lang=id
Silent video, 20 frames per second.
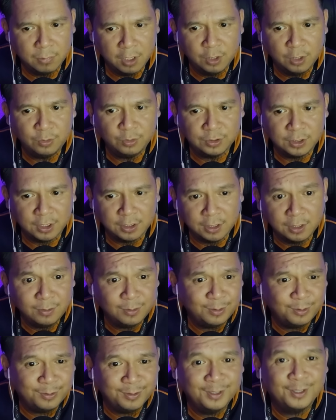Baru saya
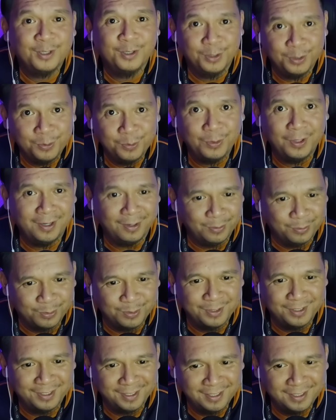tahu. Wow.
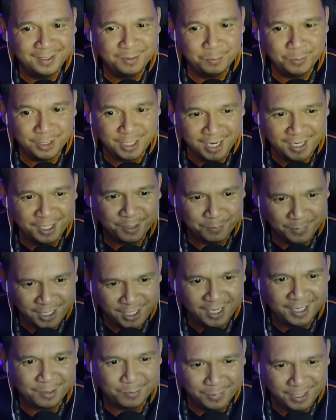Menarik,
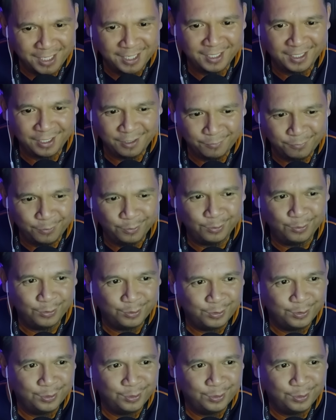menarik, menarik. Sebagai info.